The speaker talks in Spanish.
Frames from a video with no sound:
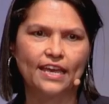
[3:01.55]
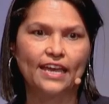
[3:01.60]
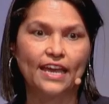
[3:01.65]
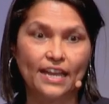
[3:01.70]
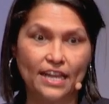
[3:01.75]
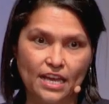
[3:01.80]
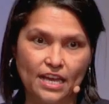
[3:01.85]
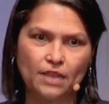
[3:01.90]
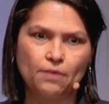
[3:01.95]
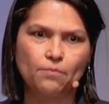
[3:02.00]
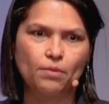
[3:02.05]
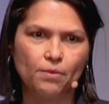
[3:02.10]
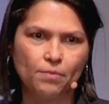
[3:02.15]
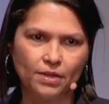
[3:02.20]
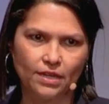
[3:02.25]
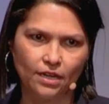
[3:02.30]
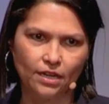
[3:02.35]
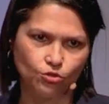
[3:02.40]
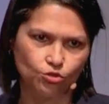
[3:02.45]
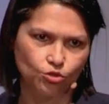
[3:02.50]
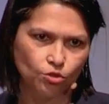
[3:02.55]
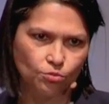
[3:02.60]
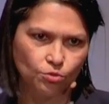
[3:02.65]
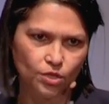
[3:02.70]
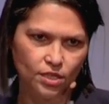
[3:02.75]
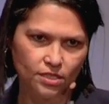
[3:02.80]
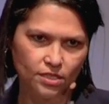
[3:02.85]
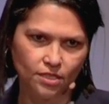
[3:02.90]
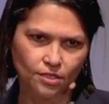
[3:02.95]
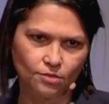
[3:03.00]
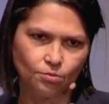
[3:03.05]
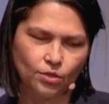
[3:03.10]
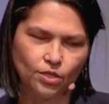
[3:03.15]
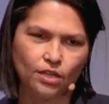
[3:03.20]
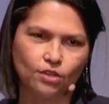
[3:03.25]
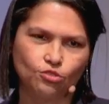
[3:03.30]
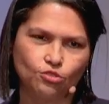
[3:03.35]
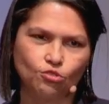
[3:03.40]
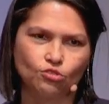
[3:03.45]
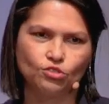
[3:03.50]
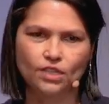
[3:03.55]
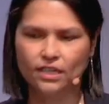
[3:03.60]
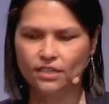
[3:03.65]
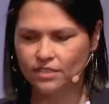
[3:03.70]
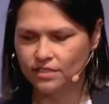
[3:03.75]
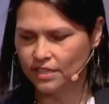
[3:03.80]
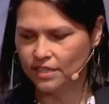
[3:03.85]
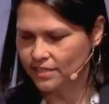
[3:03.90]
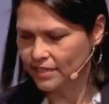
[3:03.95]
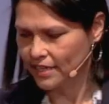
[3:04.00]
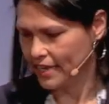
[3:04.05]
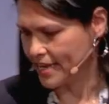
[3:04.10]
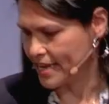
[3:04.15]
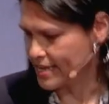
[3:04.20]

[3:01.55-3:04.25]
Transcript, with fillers: que querían implementar los comunistas, porque los socialistas